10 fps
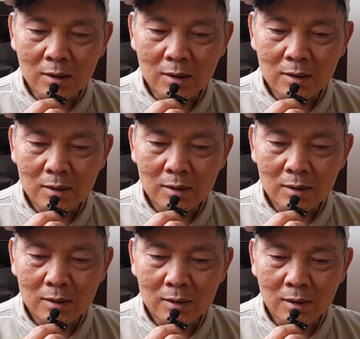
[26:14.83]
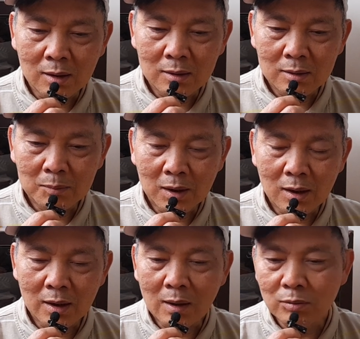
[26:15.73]
Đức ở
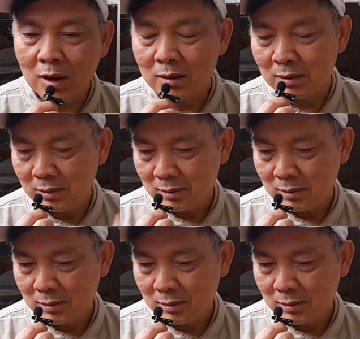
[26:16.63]
Berlin là đông nhất